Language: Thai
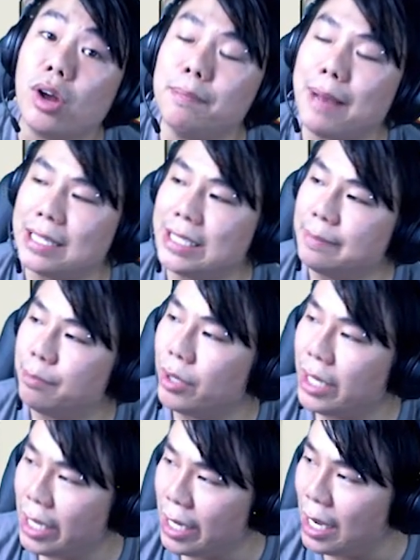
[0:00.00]
280 พอ
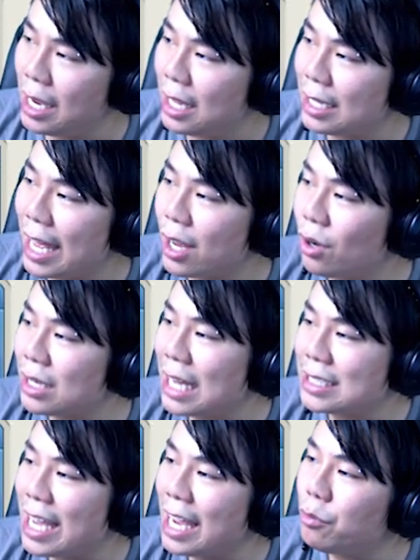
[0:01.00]
ดี หลายคนอาจ
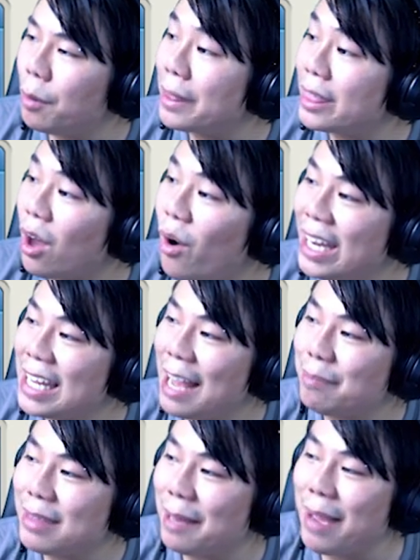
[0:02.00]
จะเห็นว่ามันน้อยนะค
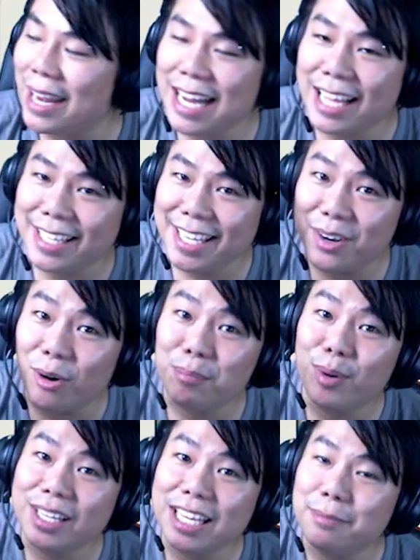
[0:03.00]
รับ แต่แบ่งหน้าที่ครบ
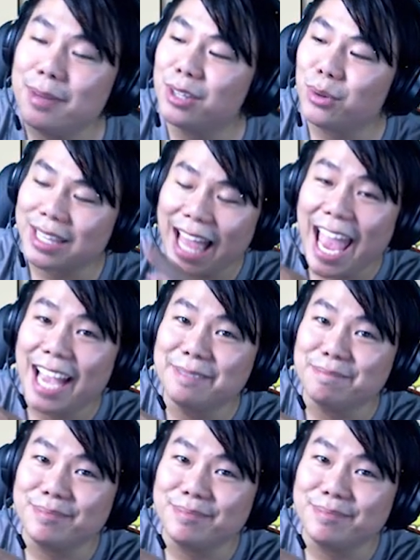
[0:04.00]
พอดีมีตัวแทง